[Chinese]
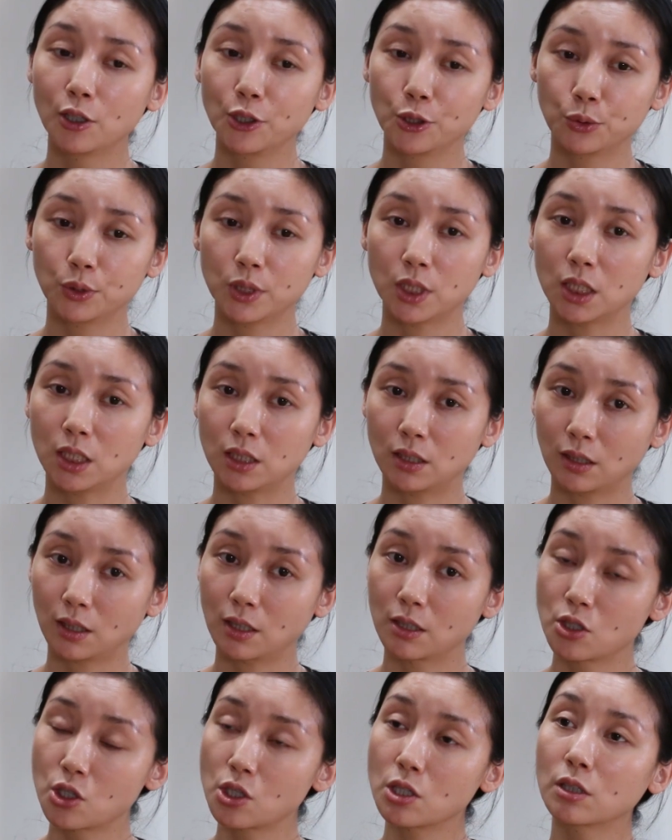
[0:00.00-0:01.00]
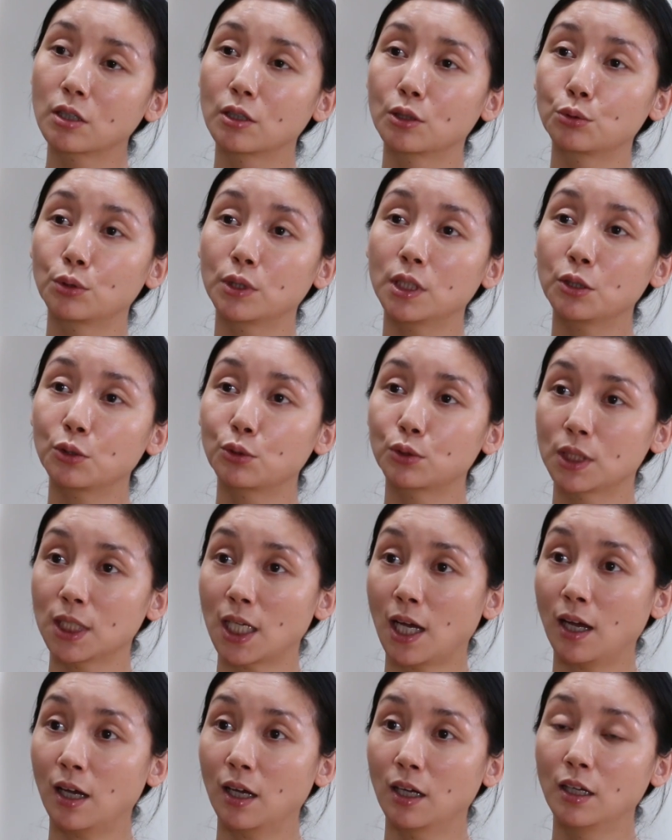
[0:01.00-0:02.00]
说你很适合做艺术
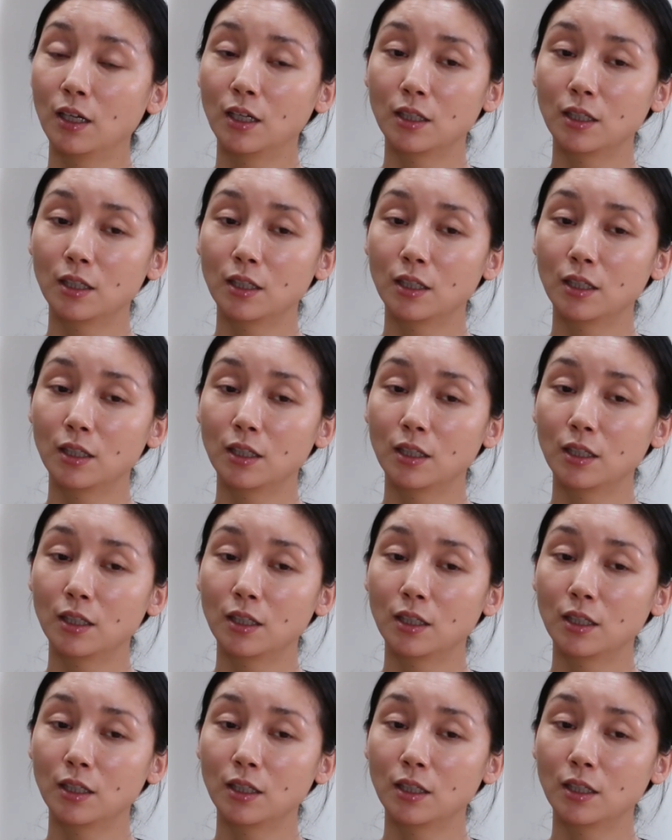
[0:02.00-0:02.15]
家。